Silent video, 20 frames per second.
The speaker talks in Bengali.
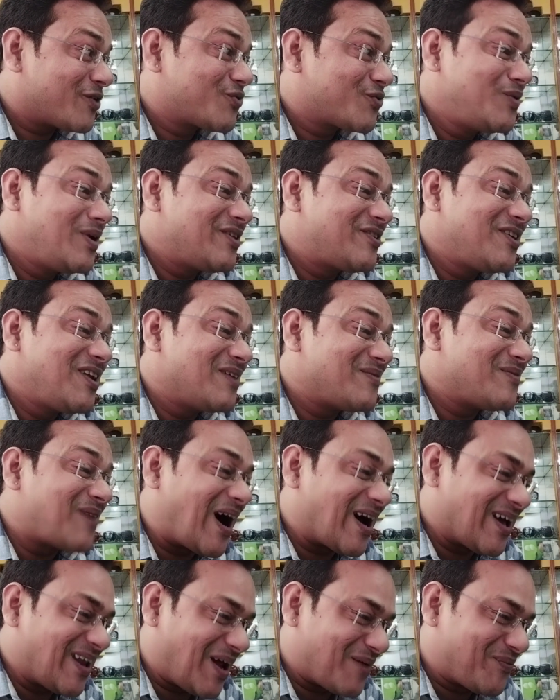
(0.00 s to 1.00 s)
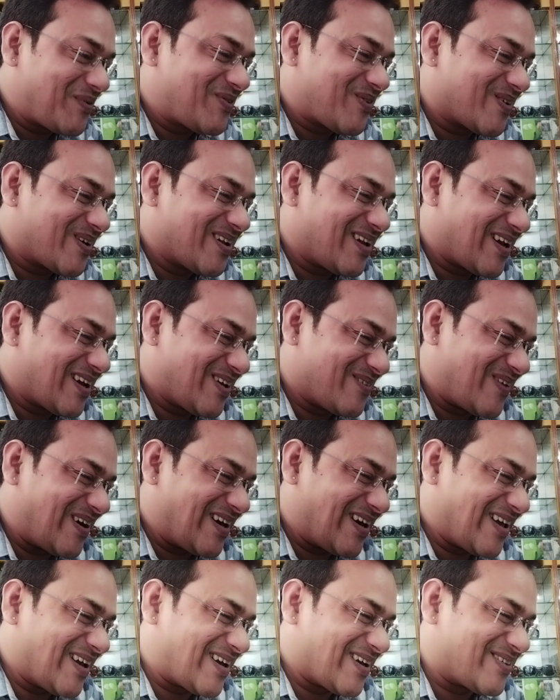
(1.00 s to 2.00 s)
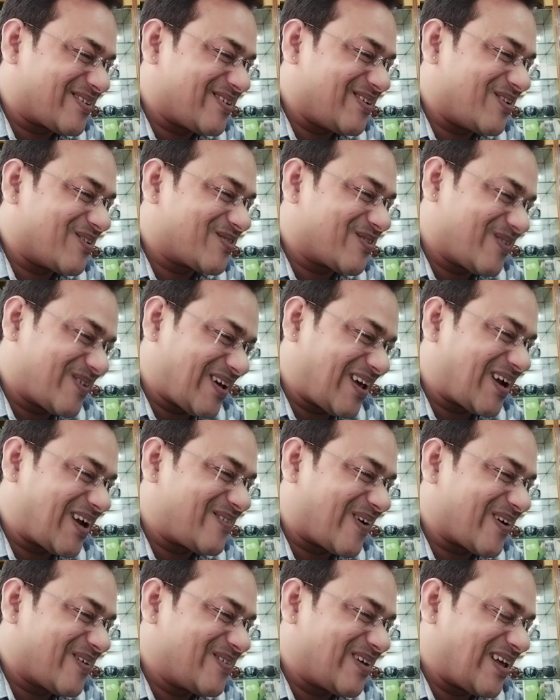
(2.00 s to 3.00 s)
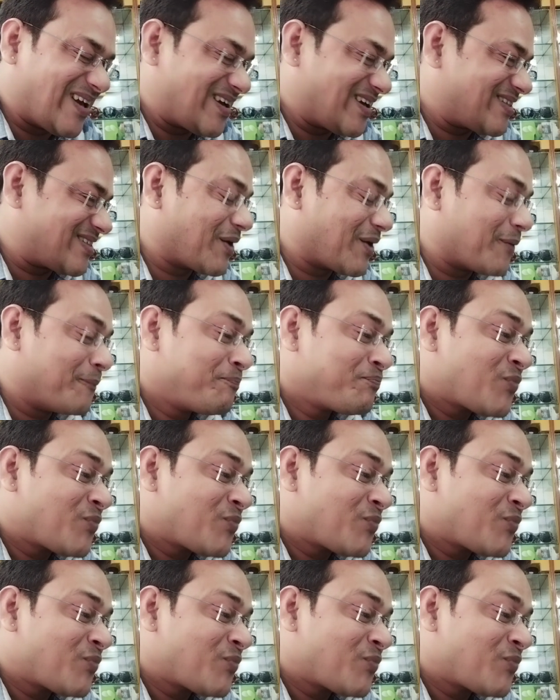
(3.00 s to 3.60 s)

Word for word: শুনেছিলাম আগের এপিসোডে নাকি আমার ডেকেছিল তোকে আর আমাকেও ডেকেছে